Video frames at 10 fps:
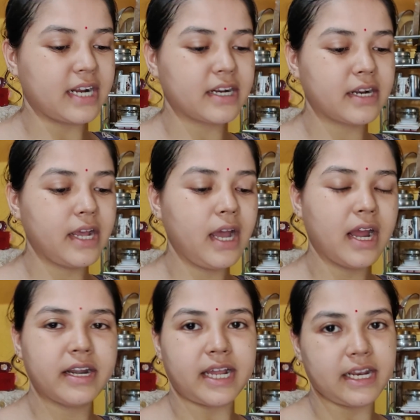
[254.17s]
ডাটাটা
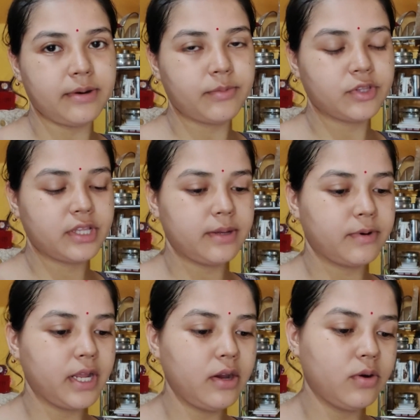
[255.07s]
আর ডালের মধ্যে
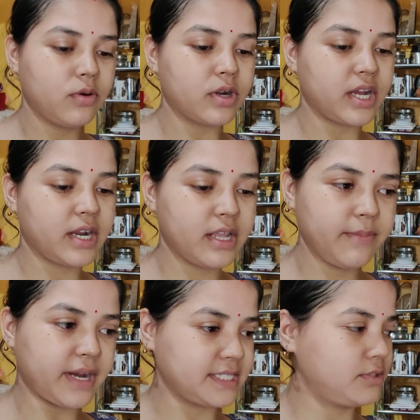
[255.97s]
দেবো না ওটা আর
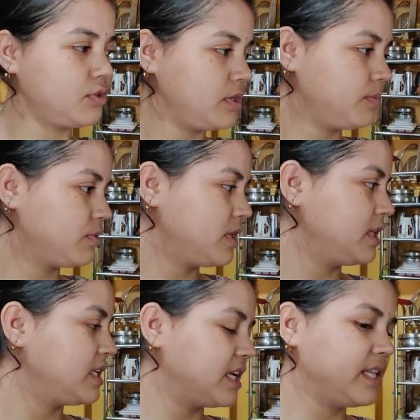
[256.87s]
কি মাছের ঝোলের
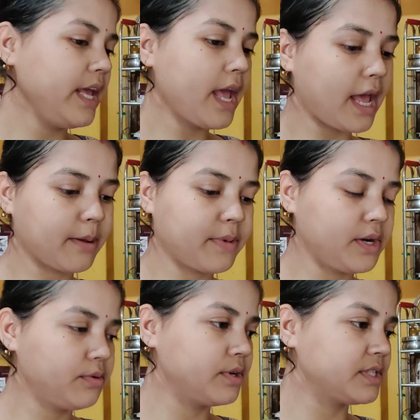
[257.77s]
মধ্যেই দিয়ে দিই
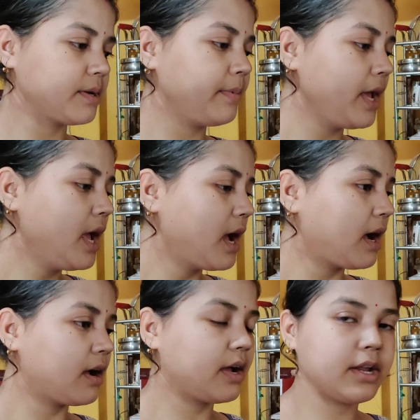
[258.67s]
একবারে হয়ে যাবে
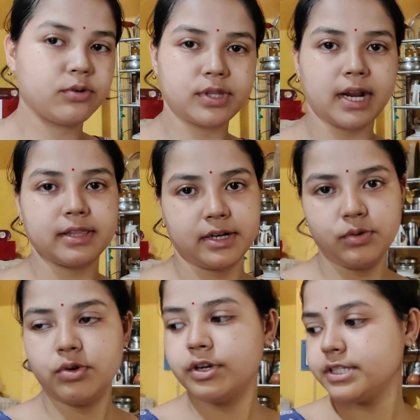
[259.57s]
আর একটু
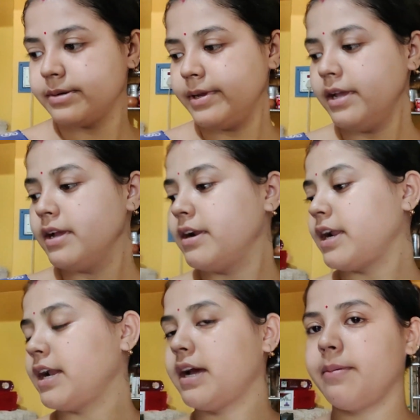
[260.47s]
তাড়াতাড়িও হয়ে যাবে
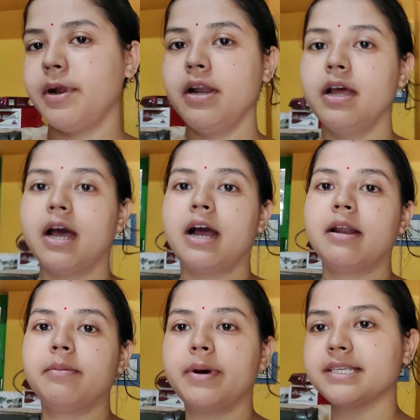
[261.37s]
রান্না আমার
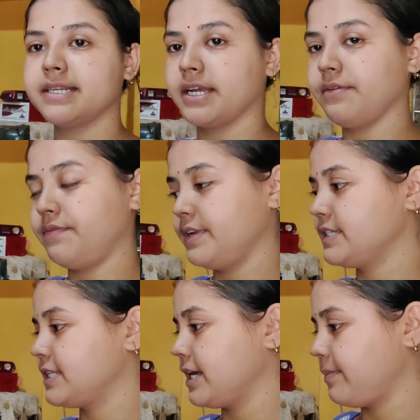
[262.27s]
আর মাছটাকে
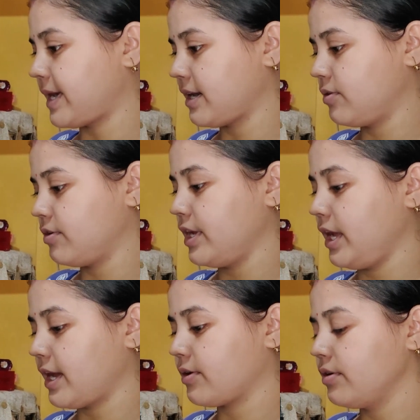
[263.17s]
ফ্রিজ থেকে বার করে
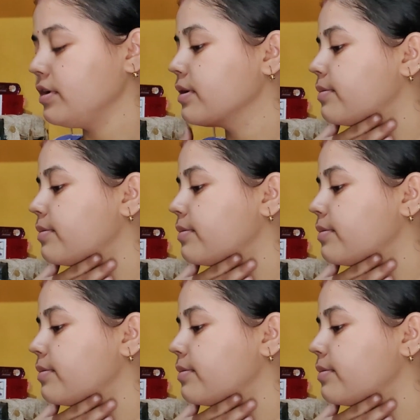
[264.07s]
এখন